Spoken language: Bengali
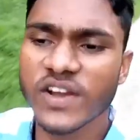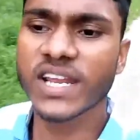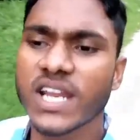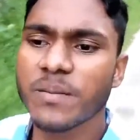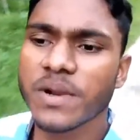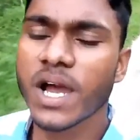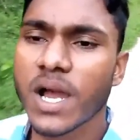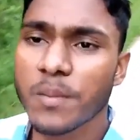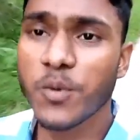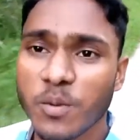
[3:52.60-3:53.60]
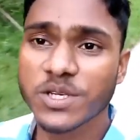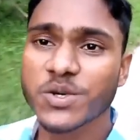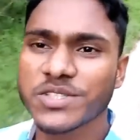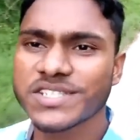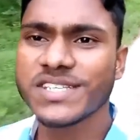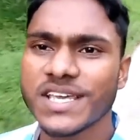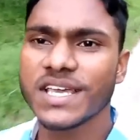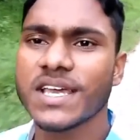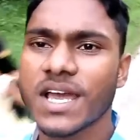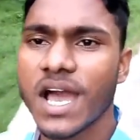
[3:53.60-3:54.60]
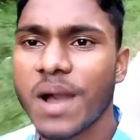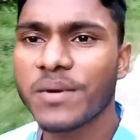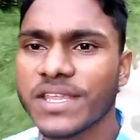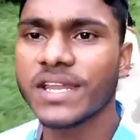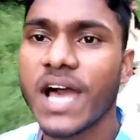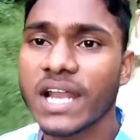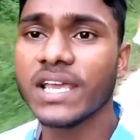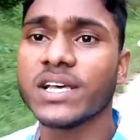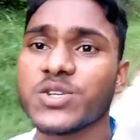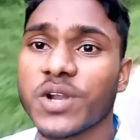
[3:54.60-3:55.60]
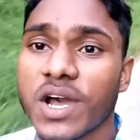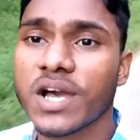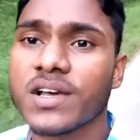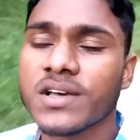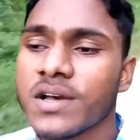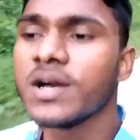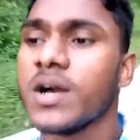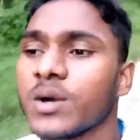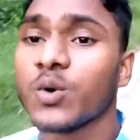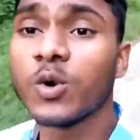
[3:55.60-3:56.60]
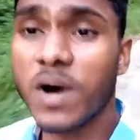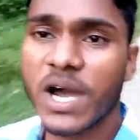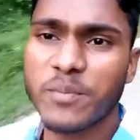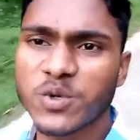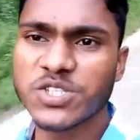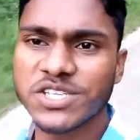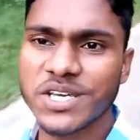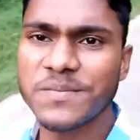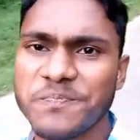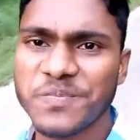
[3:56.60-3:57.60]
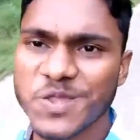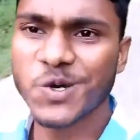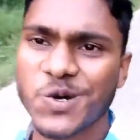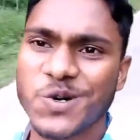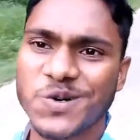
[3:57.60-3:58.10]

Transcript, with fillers: ফাইনালি আমরা প্রবেশ করতেছি আমাদের আলিয়াচড়া গুলবাহার পুঞ্জিতে তো